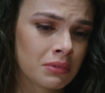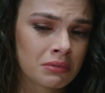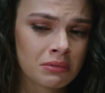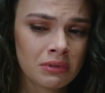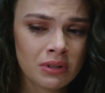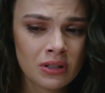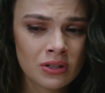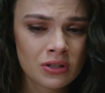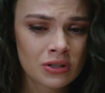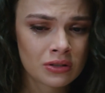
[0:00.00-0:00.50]

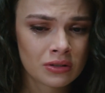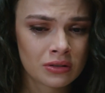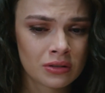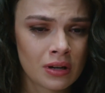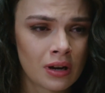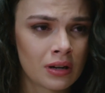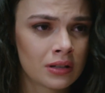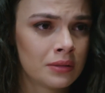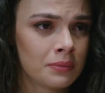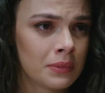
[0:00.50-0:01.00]
hiç
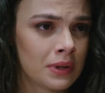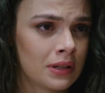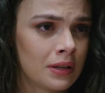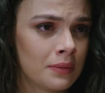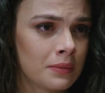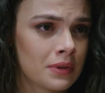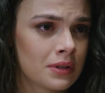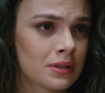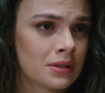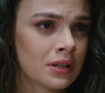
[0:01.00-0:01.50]
yardım
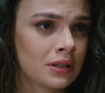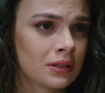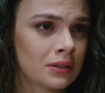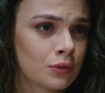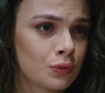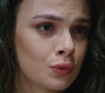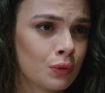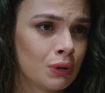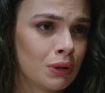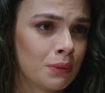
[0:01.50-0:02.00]
edemeyiz,
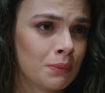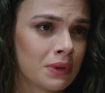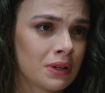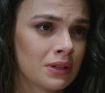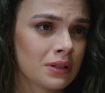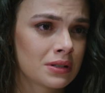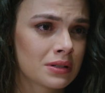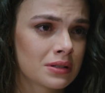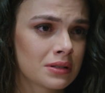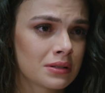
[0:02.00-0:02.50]
yanında olamayız.